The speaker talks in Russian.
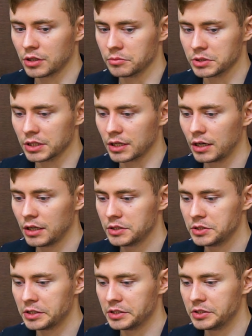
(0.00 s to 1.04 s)
там закрылись,
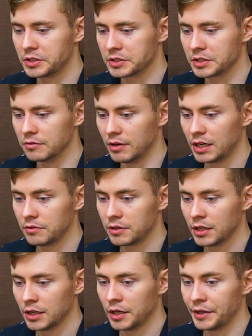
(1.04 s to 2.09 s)
не хотите разговаривать,
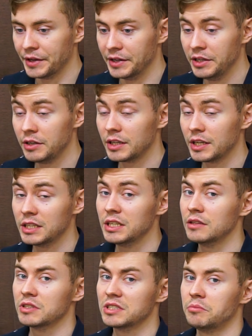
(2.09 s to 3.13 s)
и они не
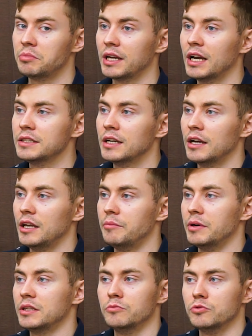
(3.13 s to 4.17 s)
хотят вас напрягать, и
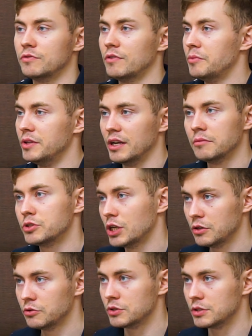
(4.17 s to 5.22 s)
поэтому с вами не
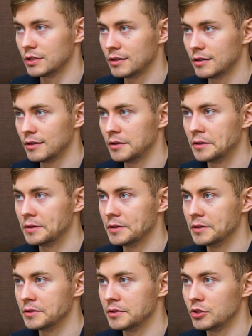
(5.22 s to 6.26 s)
общаются,
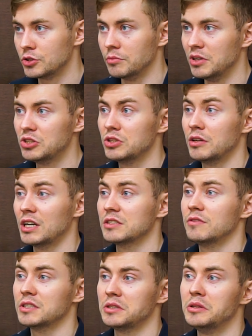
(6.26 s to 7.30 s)
э, чтобы лишний раз
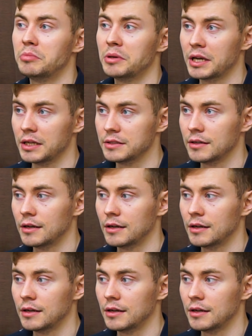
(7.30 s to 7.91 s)
вас не напрягать.